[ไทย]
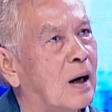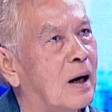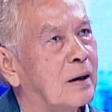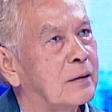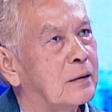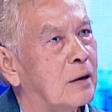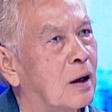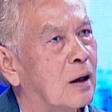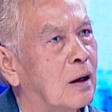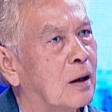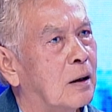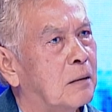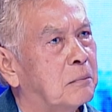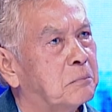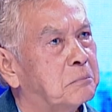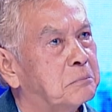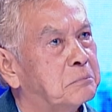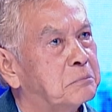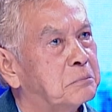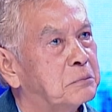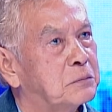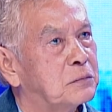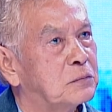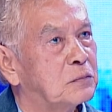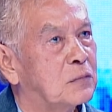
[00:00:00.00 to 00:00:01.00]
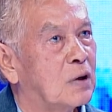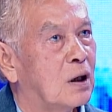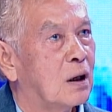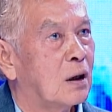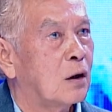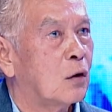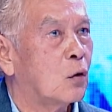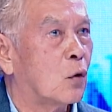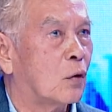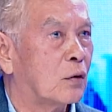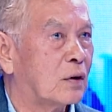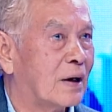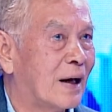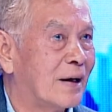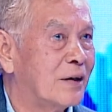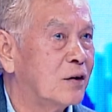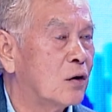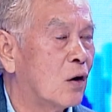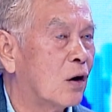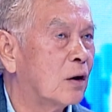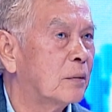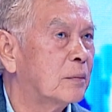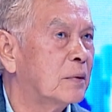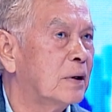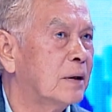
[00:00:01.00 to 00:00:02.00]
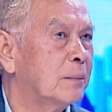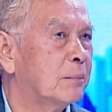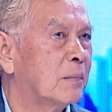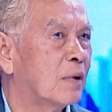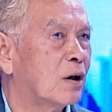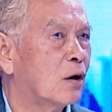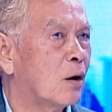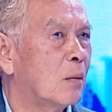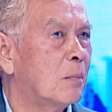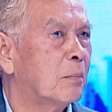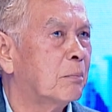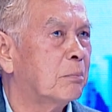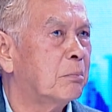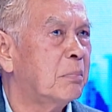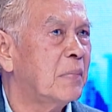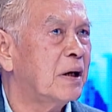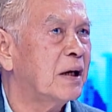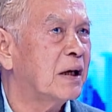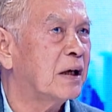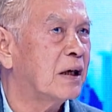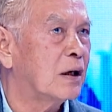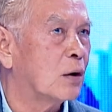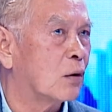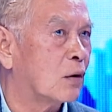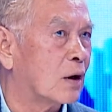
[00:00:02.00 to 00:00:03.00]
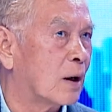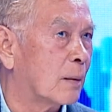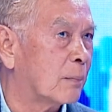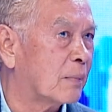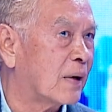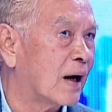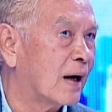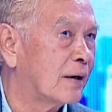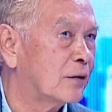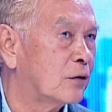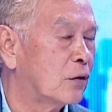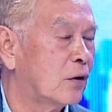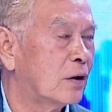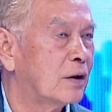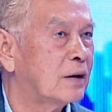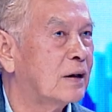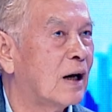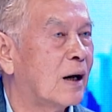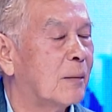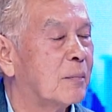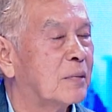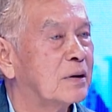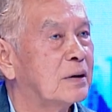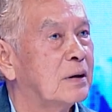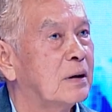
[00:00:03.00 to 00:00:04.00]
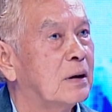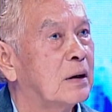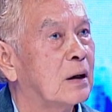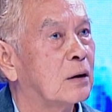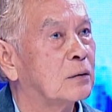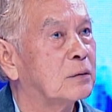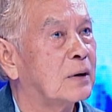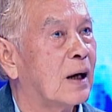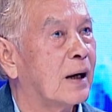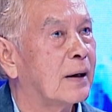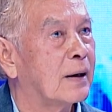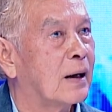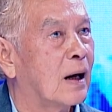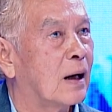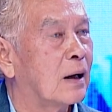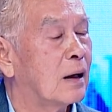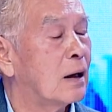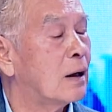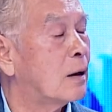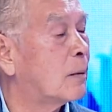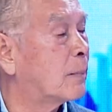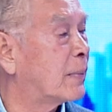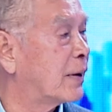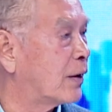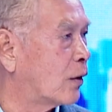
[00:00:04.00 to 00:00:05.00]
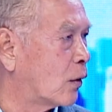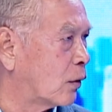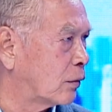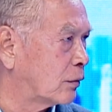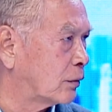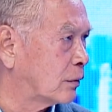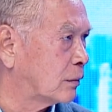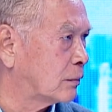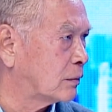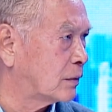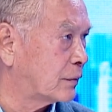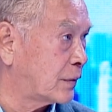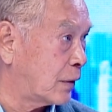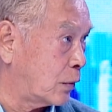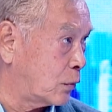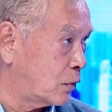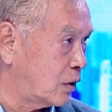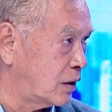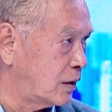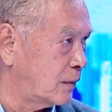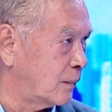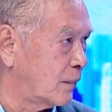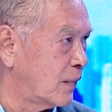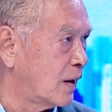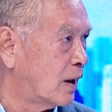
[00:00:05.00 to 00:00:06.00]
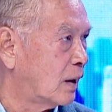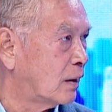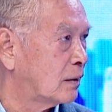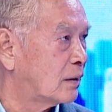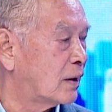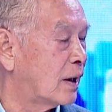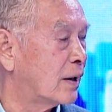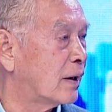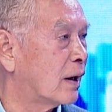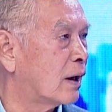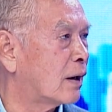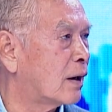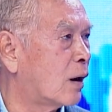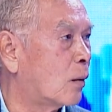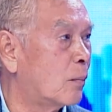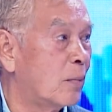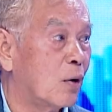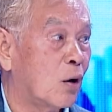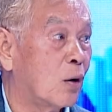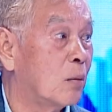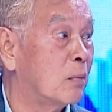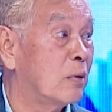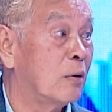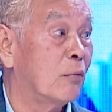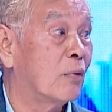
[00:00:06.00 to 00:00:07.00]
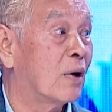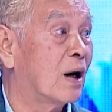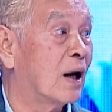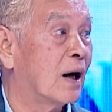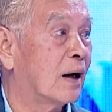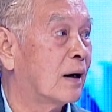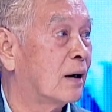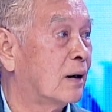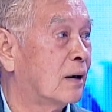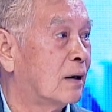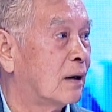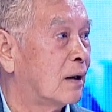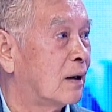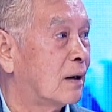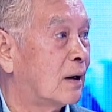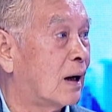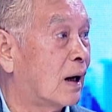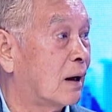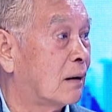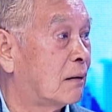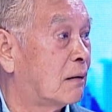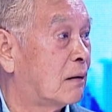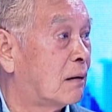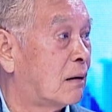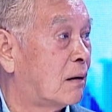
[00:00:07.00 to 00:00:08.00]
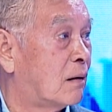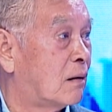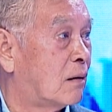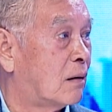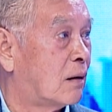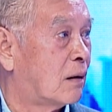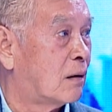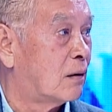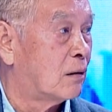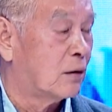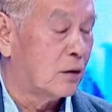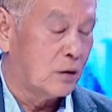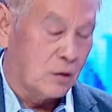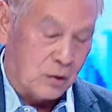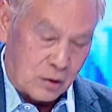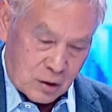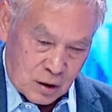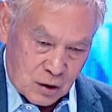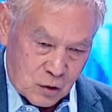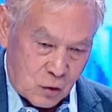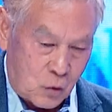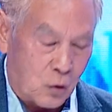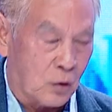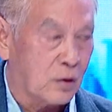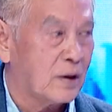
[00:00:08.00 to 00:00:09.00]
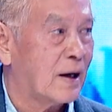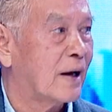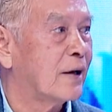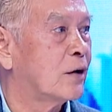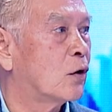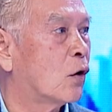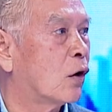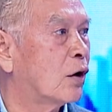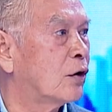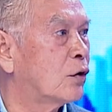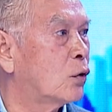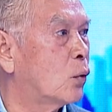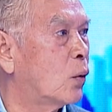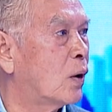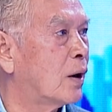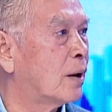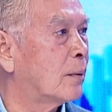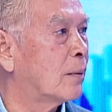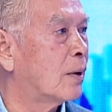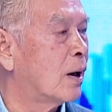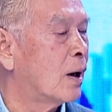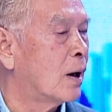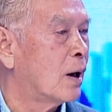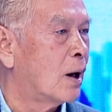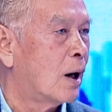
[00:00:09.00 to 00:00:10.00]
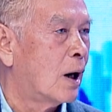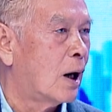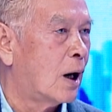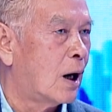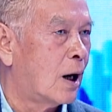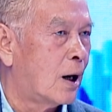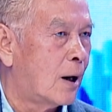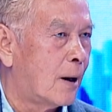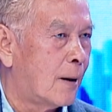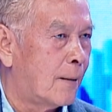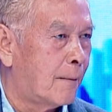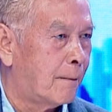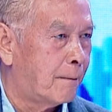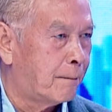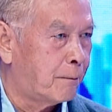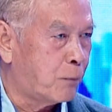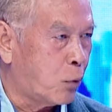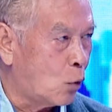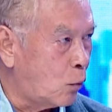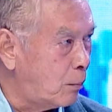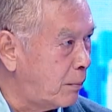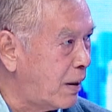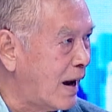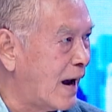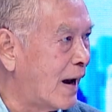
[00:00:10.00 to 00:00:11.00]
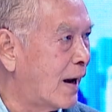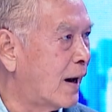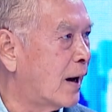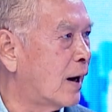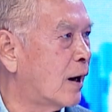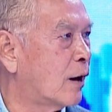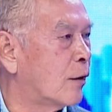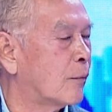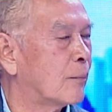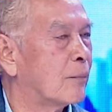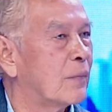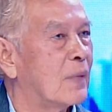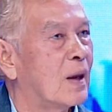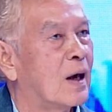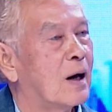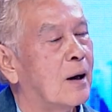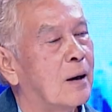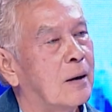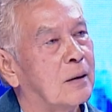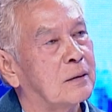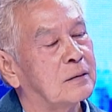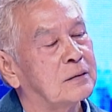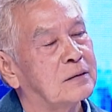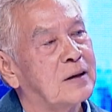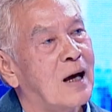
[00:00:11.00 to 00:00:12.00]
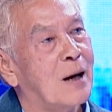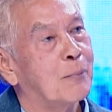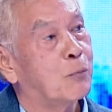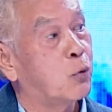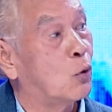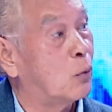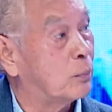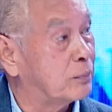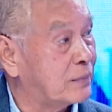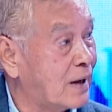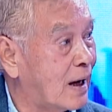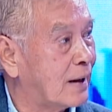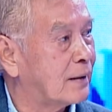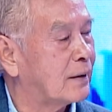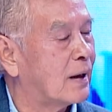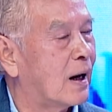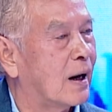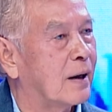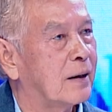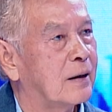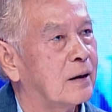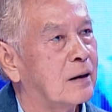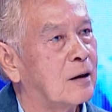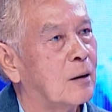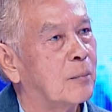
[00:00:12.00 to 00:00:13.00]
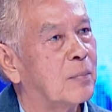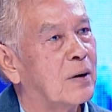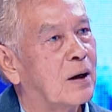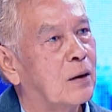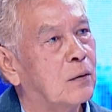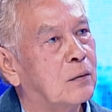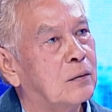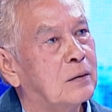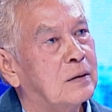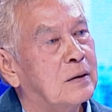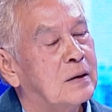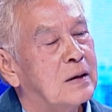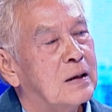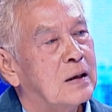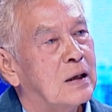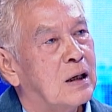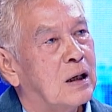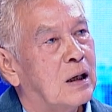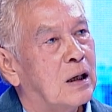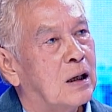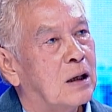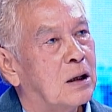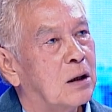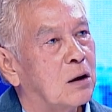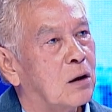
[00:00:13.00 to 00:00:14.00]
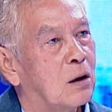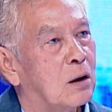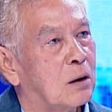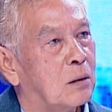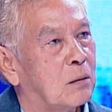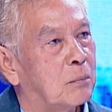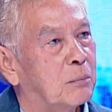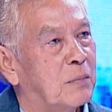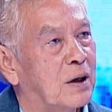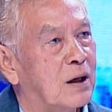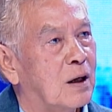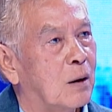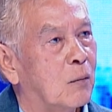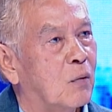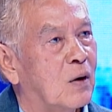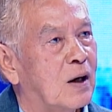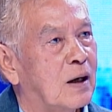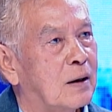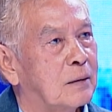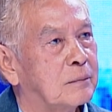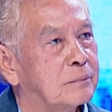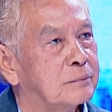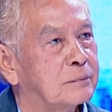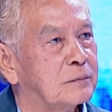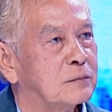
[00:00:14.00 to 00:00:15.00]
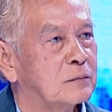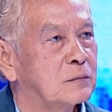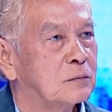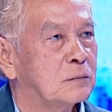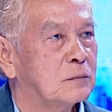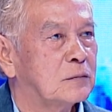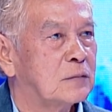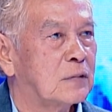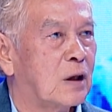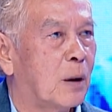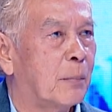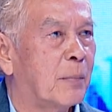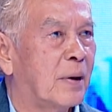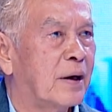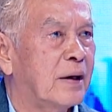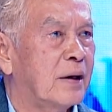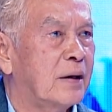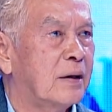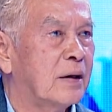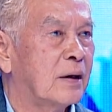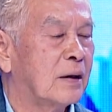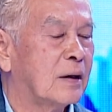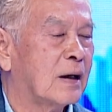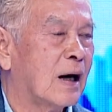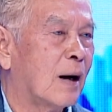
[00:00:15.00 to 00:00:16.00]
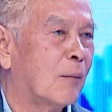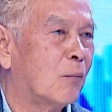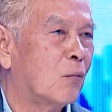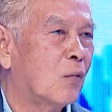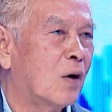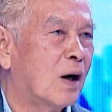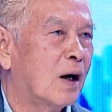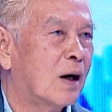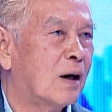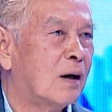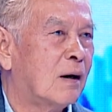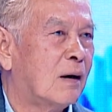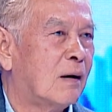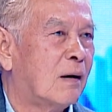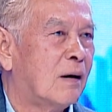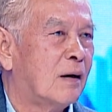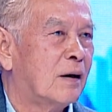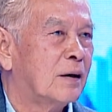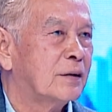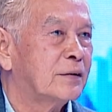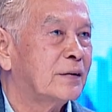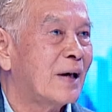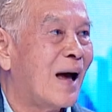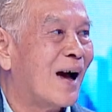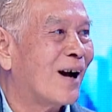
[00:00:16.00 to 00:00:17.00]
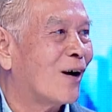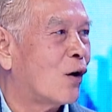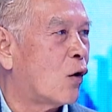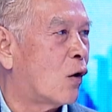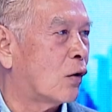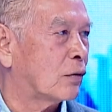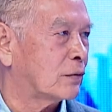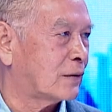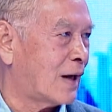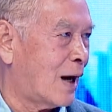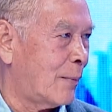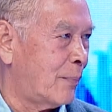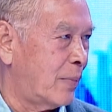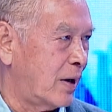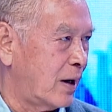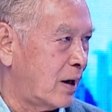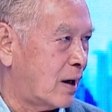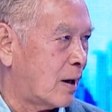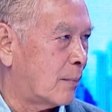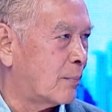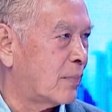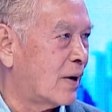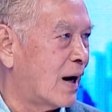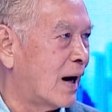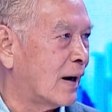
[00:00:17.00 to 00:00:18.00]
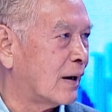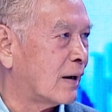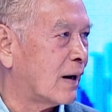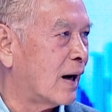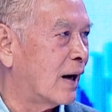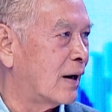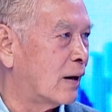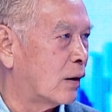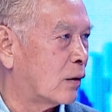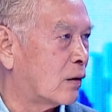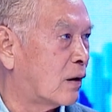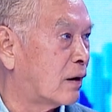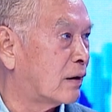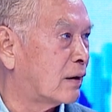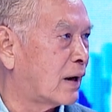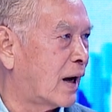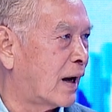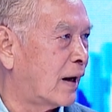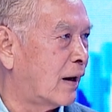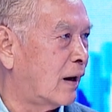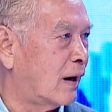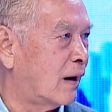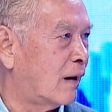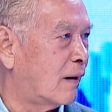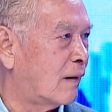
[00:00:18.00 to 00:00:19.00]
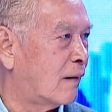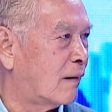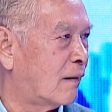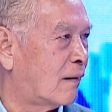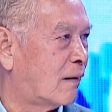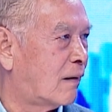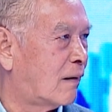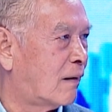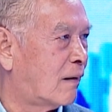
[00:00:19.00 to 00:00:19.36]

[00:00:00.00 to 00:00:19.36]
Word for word: อาจจะกรดไหลย้อนนี่มันก็ไม่ได้เกี่ยวกับการย่อยยาบางทีเราทานอาหารแล้วเราไปนอนเร็วขึ้น แต่อย่างเราไม่ค่อยมีเวลา อันนี้คือดูแลเรื่องกรดไหลย้อนกรดยกวไหลย้อนด้วยกรดไหลย้อนค่ะภูมิแพ้นะฮะสร้างภูมิต้านทานให้กับเราเหมือนกับว่าเราไม่ได้ยินคำว่าสร้างกองทัพให้กับร่างกายเราข้างในอ